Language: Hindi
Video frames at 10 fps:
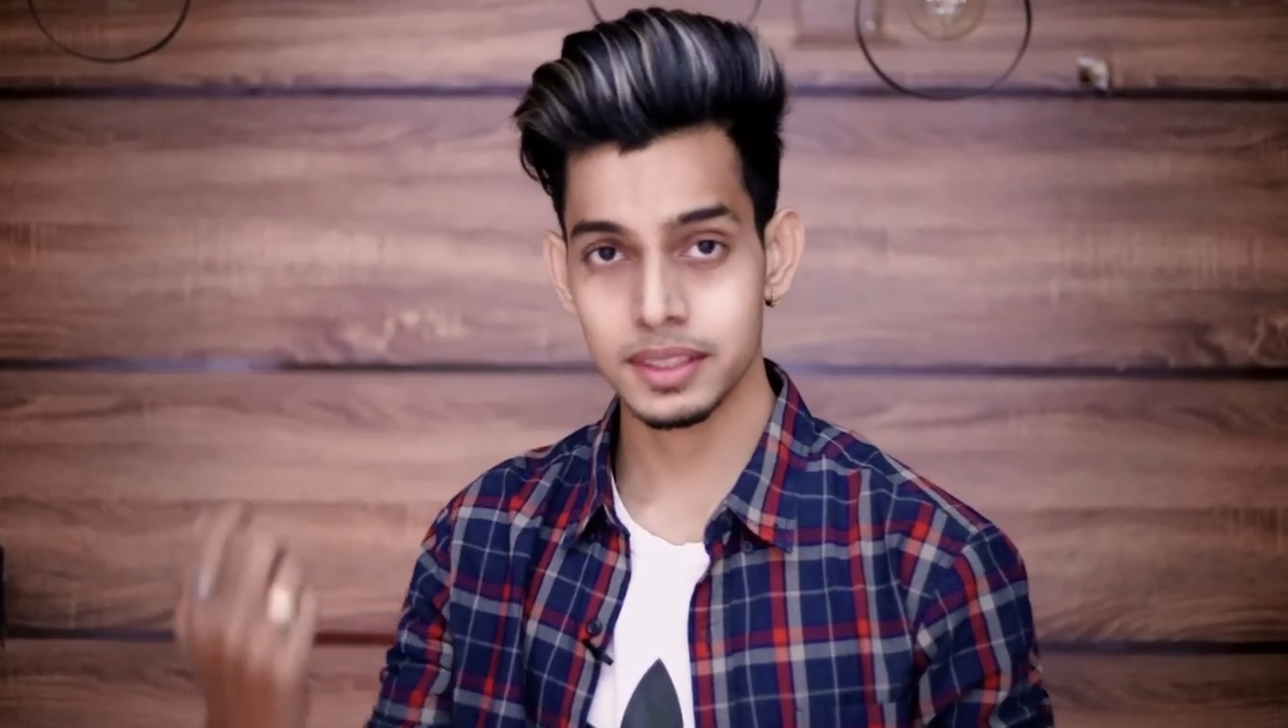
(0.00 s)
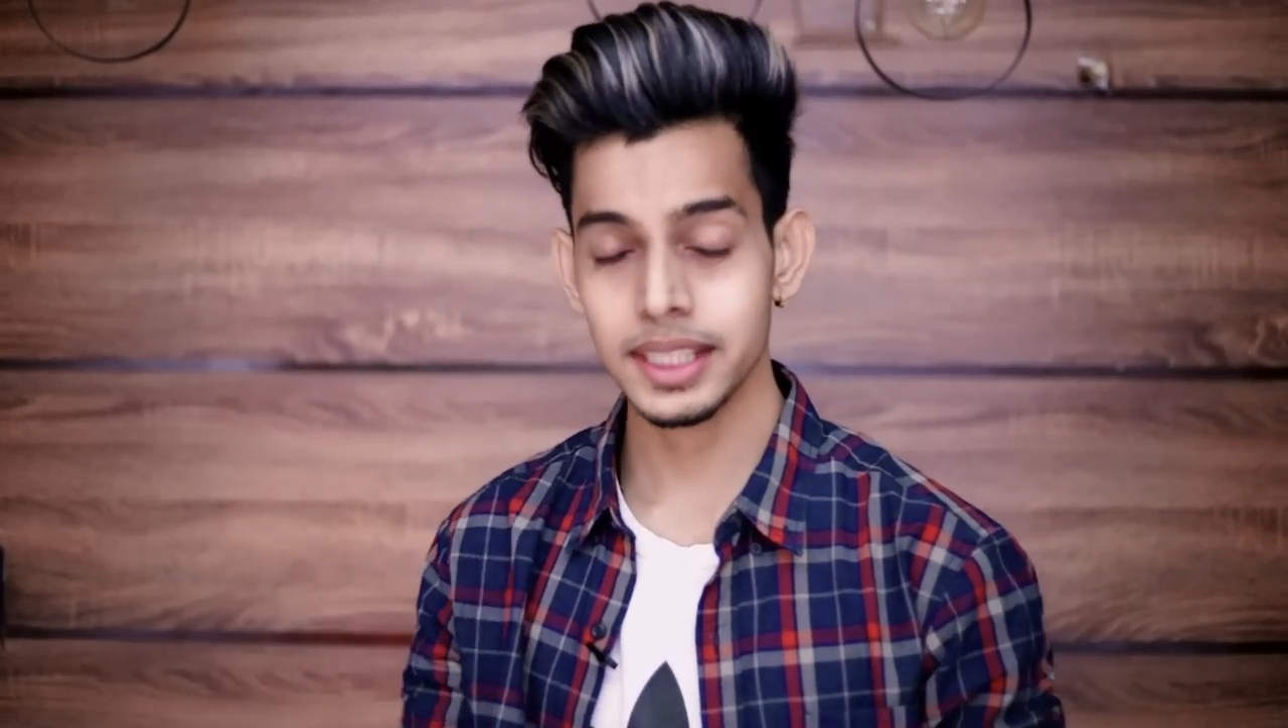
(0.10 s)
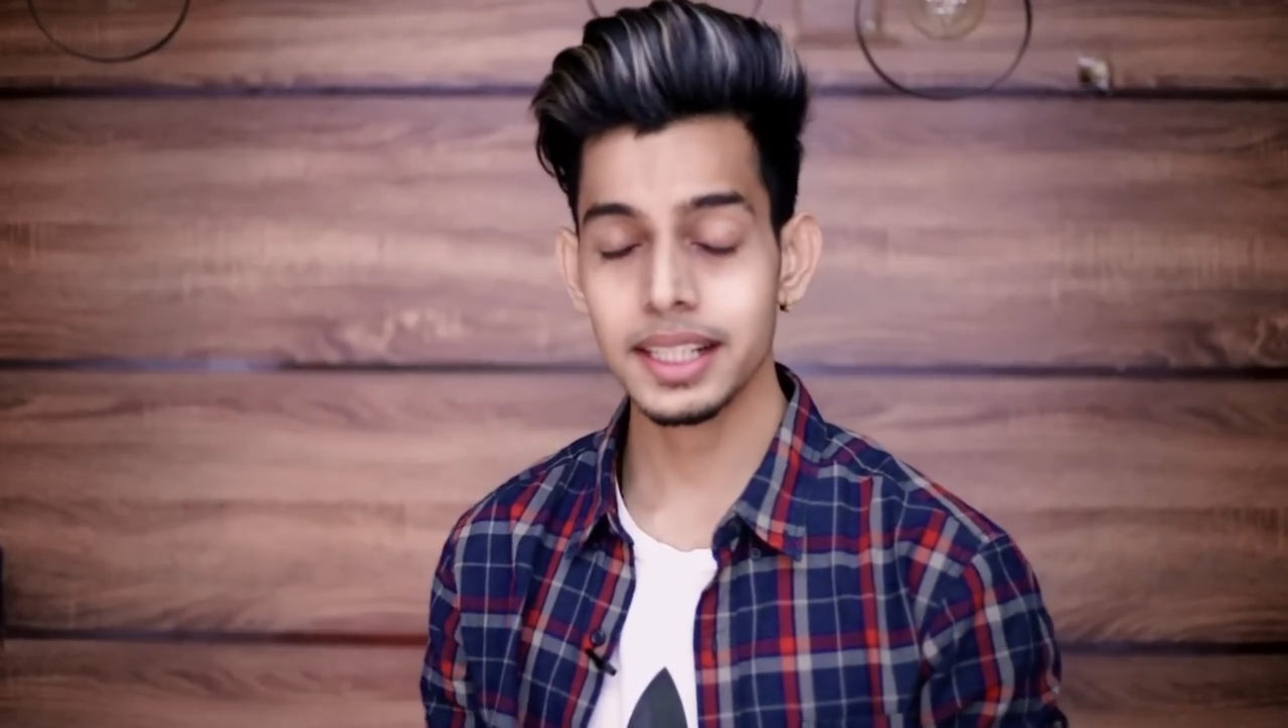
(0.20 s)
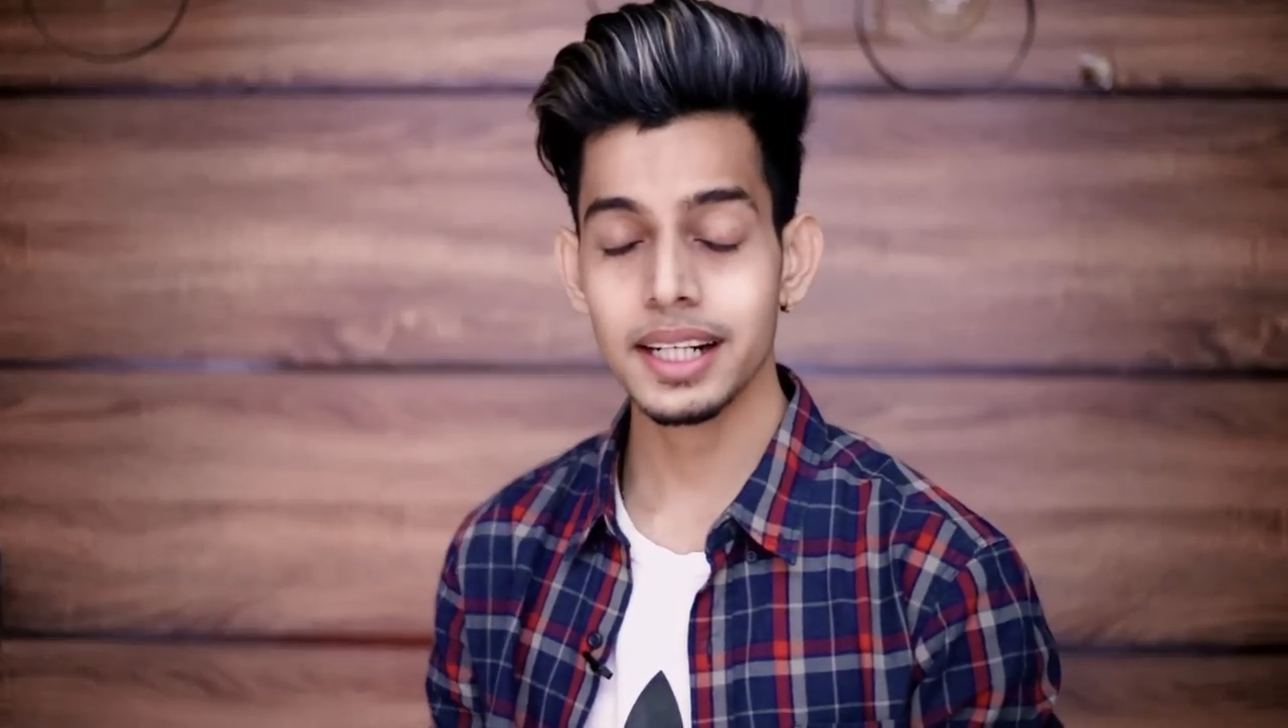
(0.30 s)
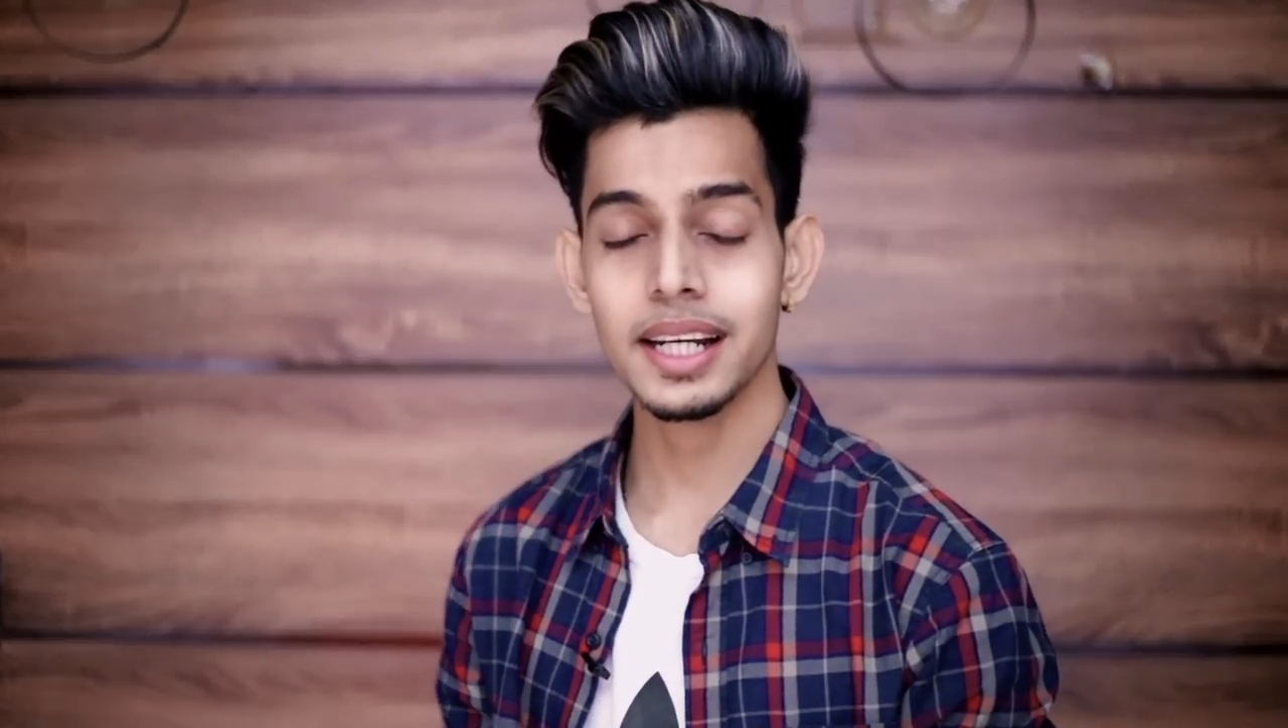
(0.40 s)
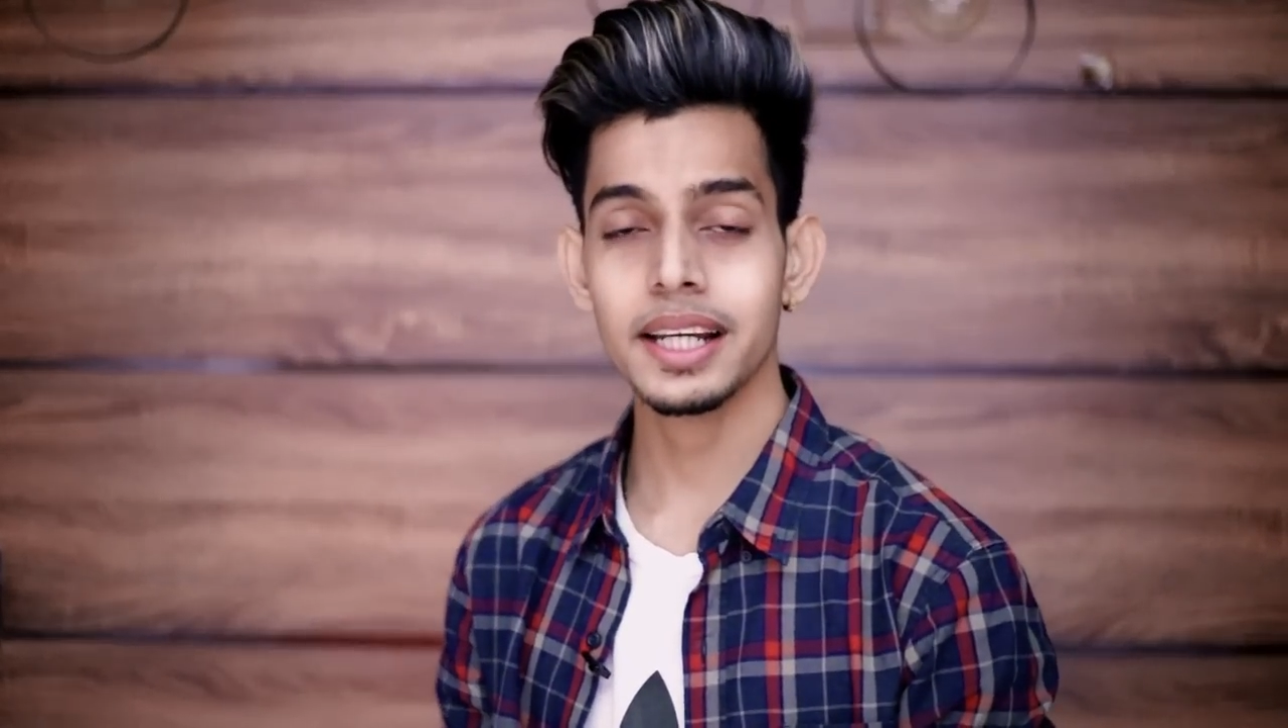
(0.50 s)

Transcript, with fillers: सेट कर